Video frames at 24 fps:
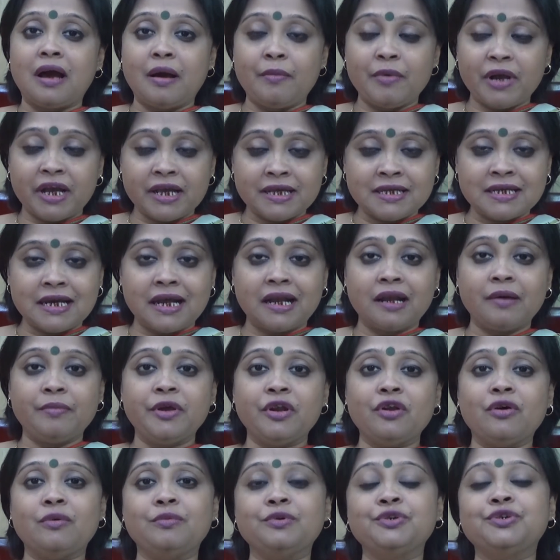আমাকে
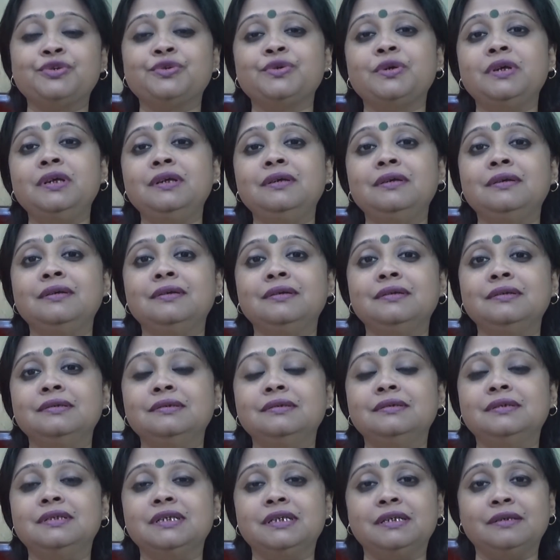জানাবেন অবশ্যই
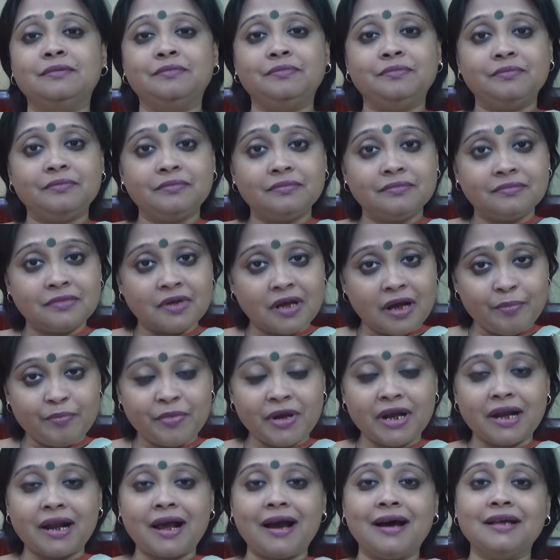যে
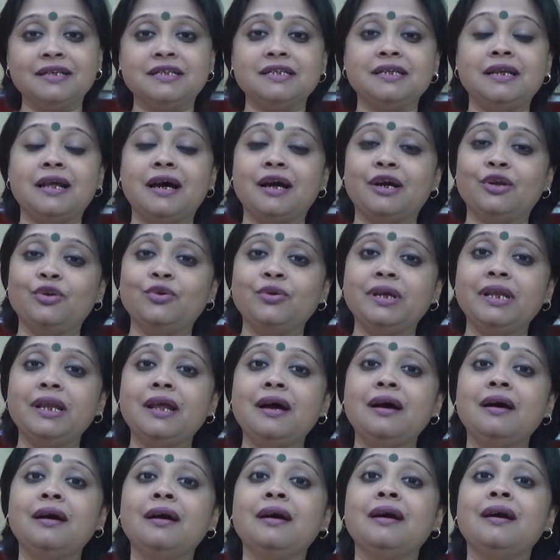আপনার কাজে লাগলো কি
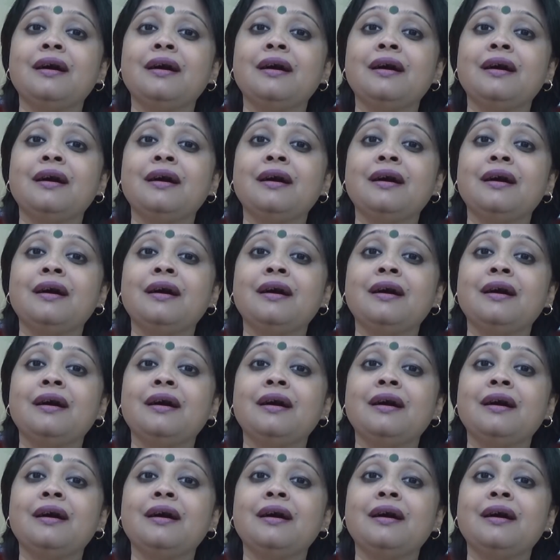না